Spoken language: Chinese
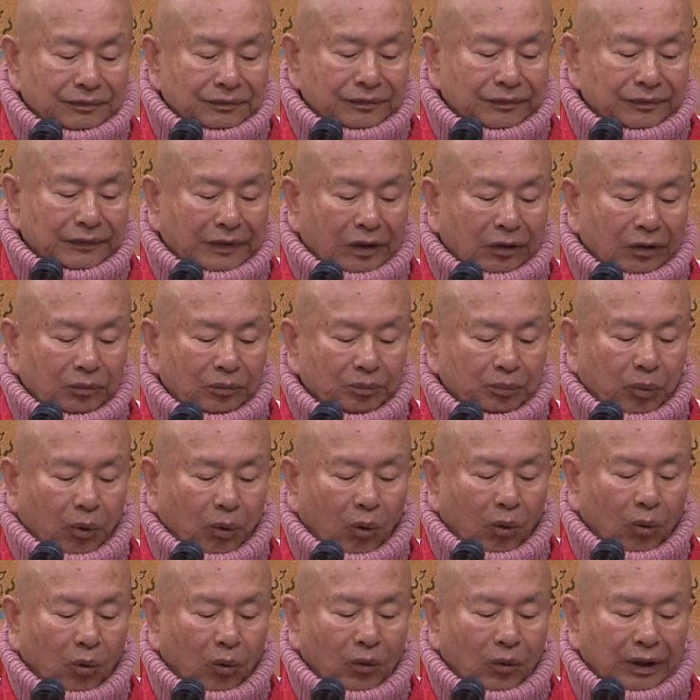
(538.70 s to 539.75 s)
能
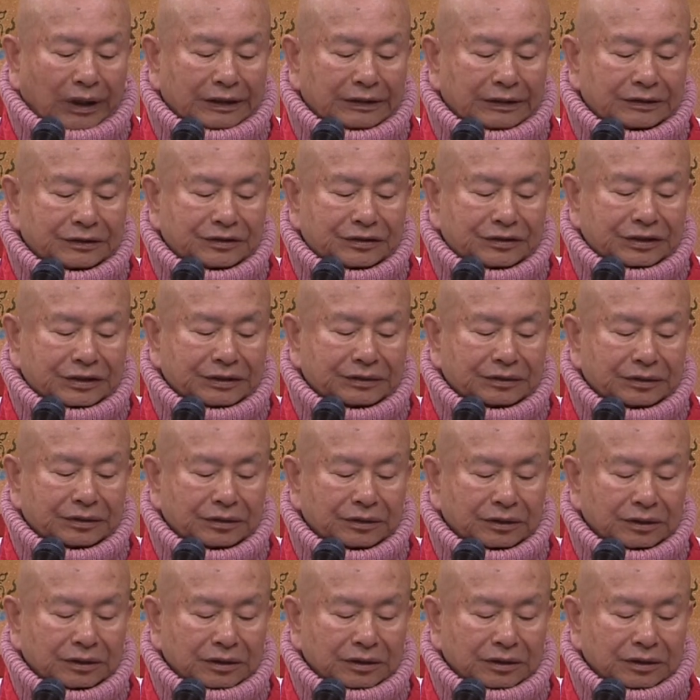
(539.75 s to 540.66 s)
破坏一切的